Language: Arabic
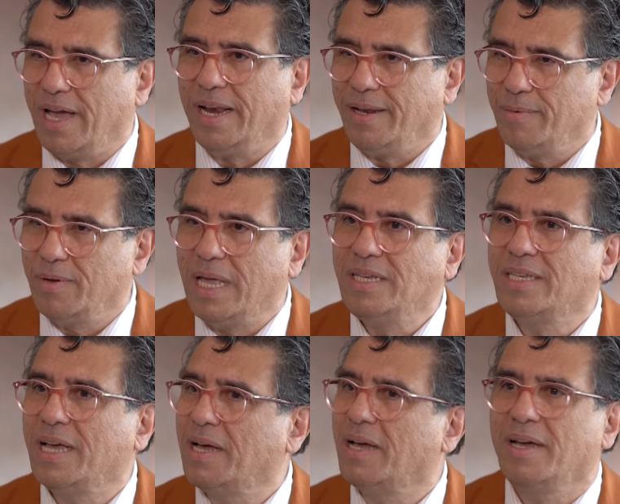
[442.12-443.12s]
يعني
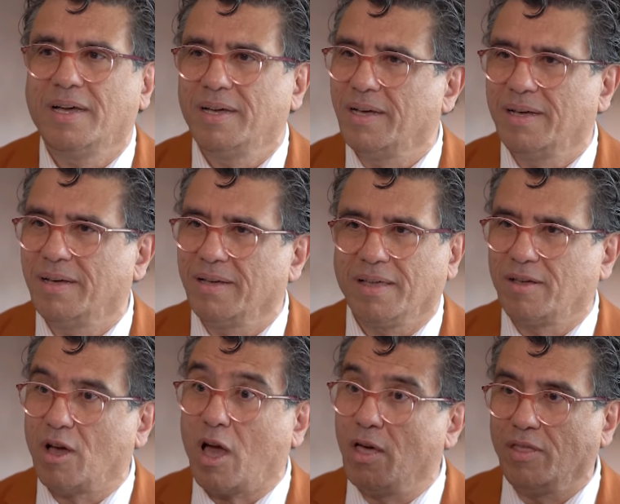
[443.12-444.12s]
ليس
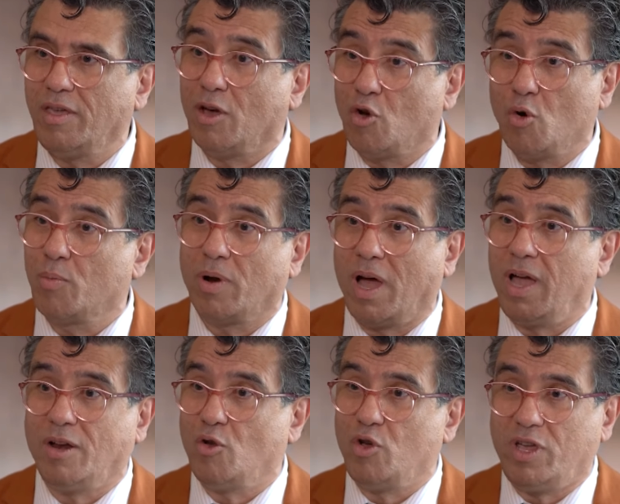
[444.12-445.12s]
كقضية كبرى
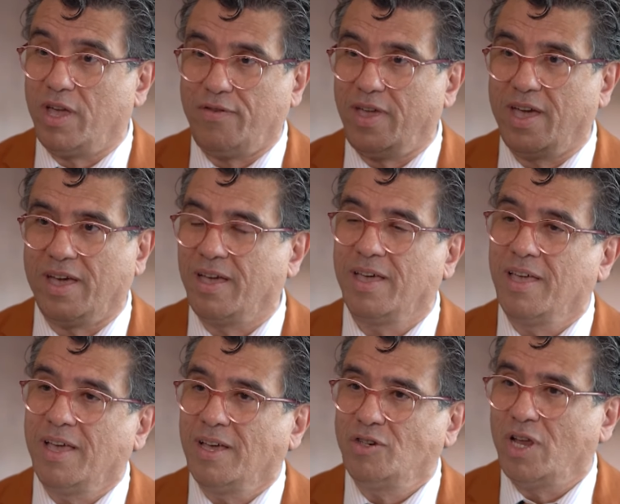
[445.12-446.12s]
أنه يعني هي فيها
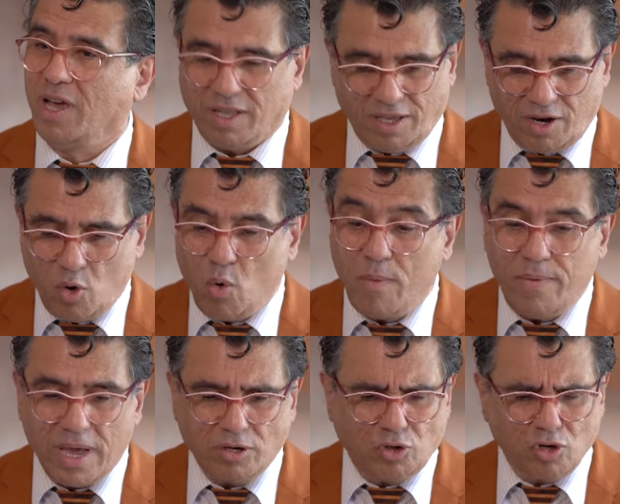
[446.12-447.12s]
شيء خطير هو
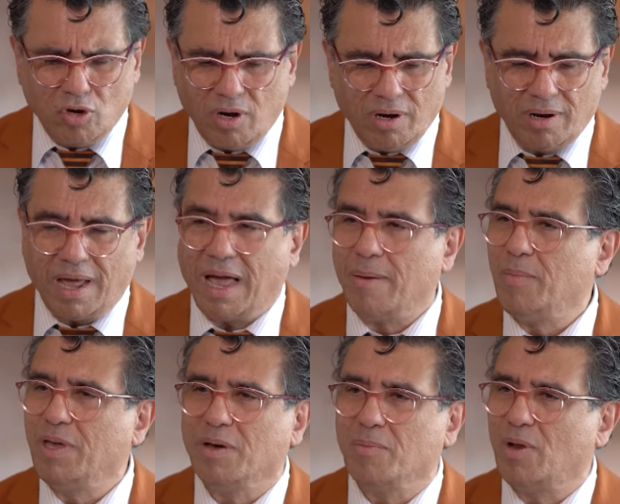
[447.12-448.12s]
بها شغل
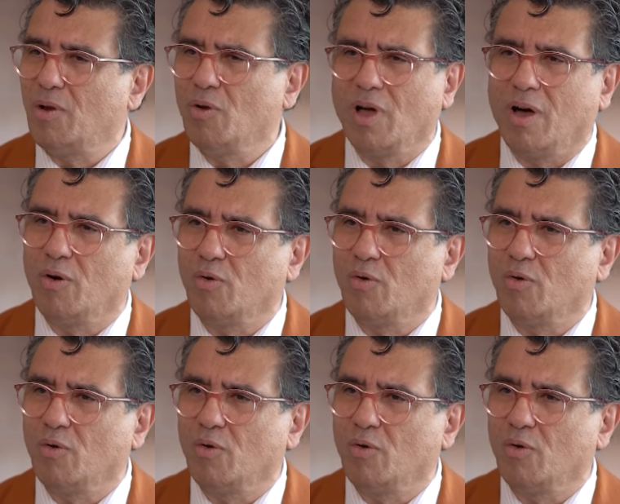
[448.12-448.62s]
عميق باللغة